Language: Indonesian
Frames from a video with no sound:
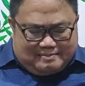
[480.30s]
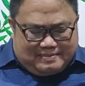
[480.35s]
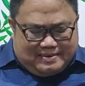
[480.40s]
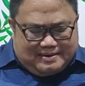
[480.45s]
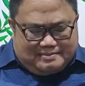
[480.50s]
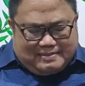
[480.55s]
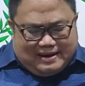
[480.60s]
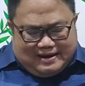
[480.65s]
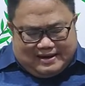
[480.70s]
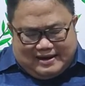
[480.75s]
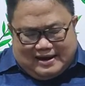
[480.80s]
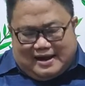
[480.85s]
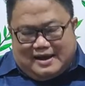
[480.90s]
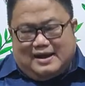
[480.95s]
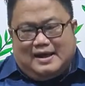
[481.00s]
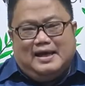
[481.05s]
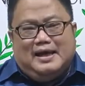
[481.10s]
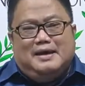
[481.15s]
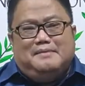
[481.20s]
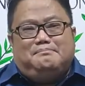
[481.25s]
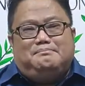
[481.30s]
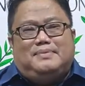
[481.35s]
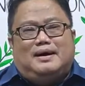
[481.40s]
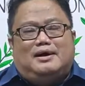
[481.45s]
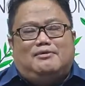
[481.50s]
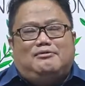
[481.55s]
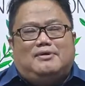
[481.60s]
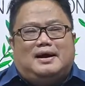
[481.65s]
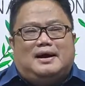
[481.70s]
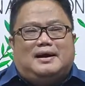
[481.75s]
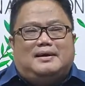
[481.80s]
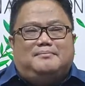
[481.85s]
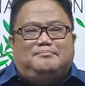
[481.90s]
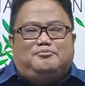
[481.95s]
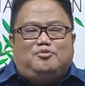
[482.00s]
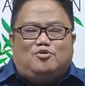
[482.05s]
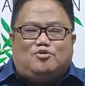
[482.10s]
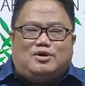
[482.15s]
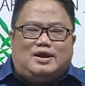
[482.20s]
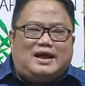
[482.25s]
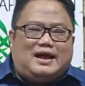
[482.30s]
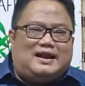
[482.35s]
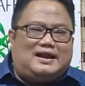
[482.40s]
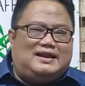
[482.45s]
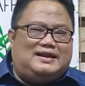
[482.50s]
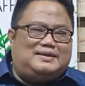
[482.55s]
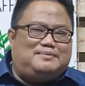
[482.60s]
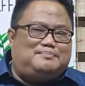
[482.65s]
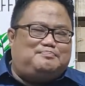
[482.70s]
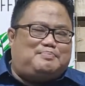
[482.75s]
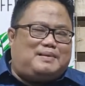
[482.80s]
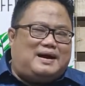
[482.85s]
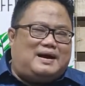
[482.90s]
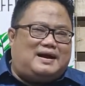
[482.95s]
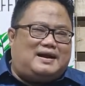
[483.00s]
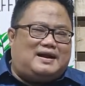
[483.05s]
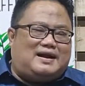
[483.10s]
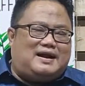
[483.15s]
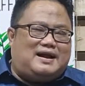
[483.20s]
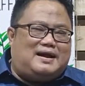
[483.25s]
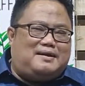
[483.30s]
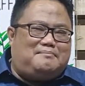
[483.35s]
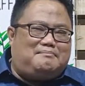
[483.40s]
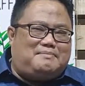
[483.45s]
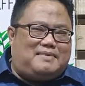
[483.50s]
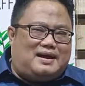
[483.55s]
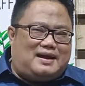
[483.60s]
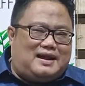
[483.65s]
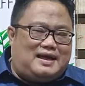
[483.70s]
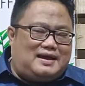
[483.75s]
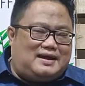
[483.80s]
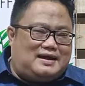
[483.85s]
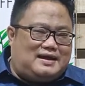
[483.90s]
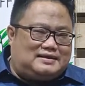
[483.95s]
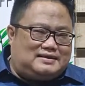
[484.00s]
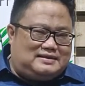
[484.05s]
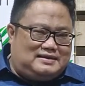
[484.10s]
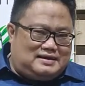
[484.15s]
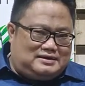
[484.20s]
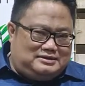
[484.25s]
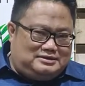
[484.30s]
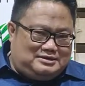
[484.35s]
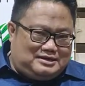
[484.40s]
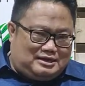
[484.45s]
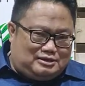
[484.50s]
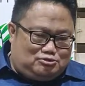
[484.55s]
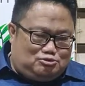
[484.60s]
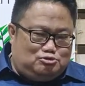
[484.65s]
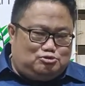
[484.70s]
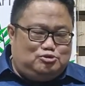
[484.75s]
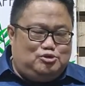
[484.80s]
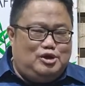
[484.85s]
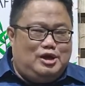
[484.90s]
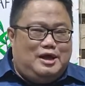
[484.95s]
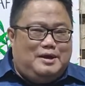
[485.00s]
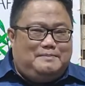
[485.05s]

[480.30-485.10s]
memandang bahwa bukan para malaikat yang jatuh,